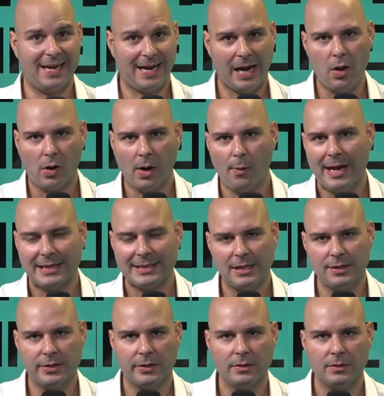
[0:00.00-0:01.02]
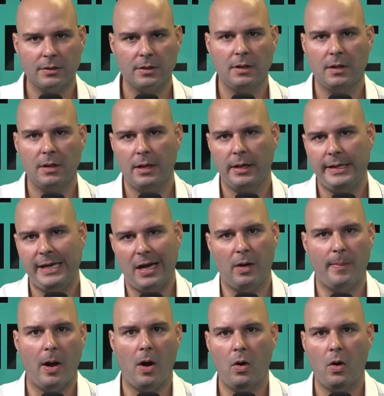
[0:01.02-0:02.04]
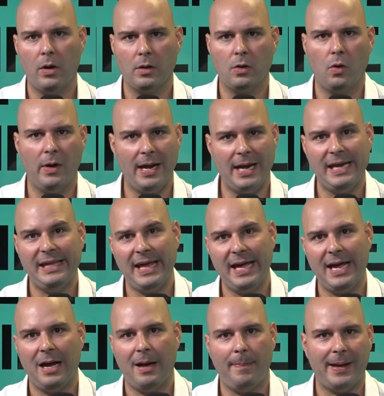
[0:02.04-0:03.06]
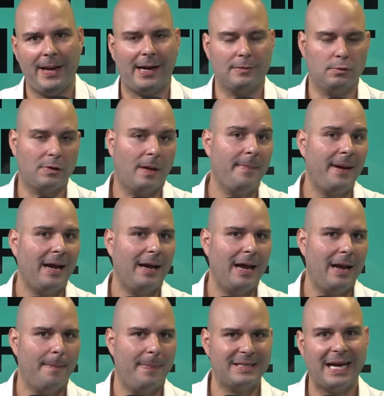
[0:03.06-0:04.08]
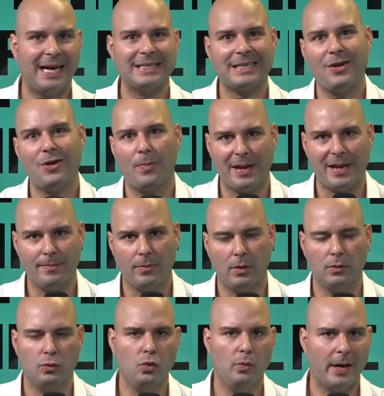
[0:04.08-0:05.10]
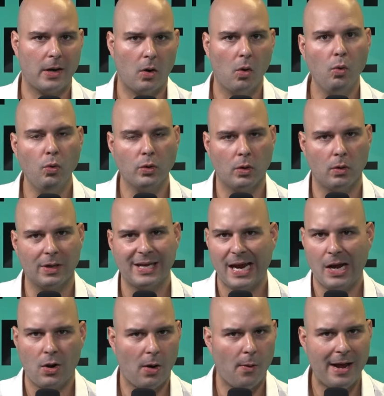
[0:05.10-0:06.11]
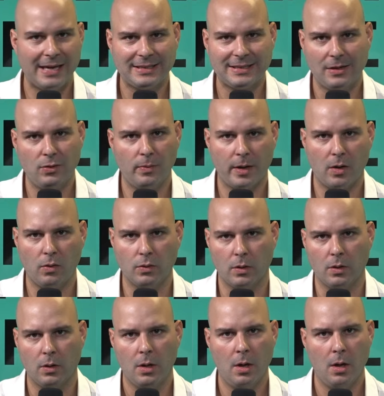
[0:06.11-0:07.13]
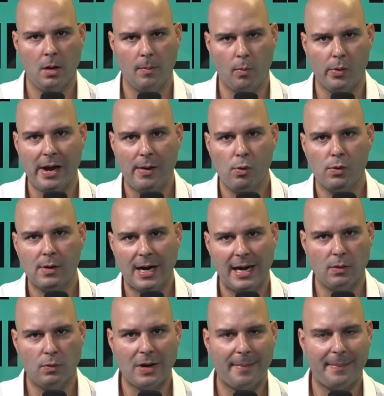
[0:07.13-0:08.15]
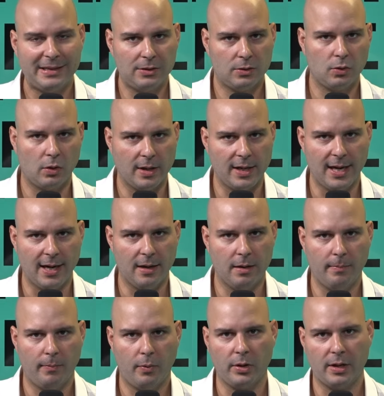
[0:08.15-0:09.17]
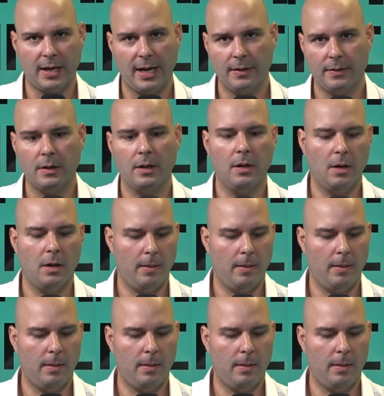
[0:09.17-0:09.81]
¿Qué es lo que voy a hacer yo? Y a lo mejor coge ideas para que tú también empieces a hacer lo mismo. Número uno, ¿qué es lo que voy a hacer? Número uno, voy a buscar una mentoría. ¿Por qué?